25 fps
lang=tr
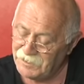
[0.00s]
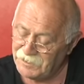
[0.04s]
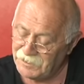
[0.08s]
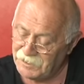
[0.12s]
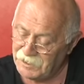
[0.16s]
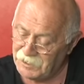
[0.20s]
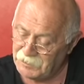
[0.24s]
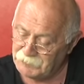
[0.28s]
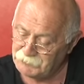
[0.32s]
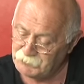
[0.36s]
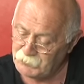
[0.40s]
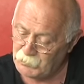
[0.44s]

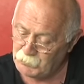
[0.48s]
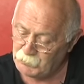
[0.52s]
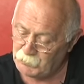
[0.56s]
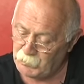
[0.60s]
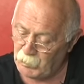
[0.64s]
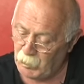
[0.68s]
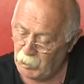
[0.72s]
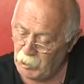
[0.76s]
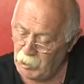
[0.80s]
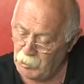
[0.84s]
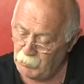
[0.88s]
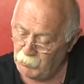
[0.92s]
E,
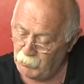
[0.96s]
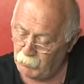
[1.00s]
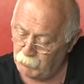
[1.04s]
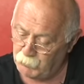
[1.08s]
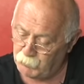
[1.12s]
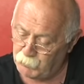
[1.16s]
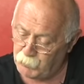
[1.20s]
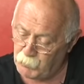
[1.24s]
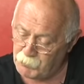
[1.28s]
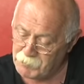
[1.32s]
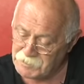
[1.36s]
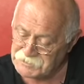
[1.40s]

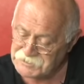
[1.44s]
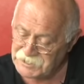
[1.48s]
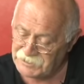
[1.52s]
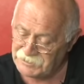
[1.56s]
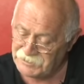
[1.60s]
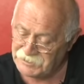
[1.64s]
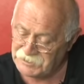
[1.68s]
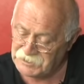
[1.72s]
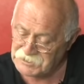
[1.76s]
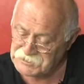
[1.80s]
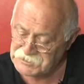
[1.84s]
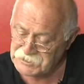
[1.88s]
bu
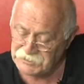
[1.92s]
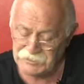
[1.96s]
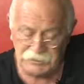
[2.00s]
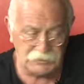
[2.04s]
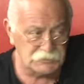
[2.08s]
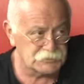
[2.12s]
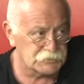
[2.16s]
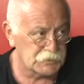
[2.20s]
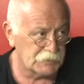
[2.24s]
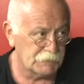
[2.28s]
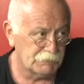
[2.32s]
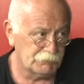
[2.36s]
mesele bu
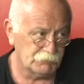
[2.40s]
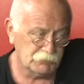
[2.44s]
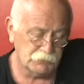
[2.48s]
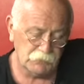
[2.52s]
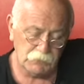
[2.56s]
belediyelere kayyum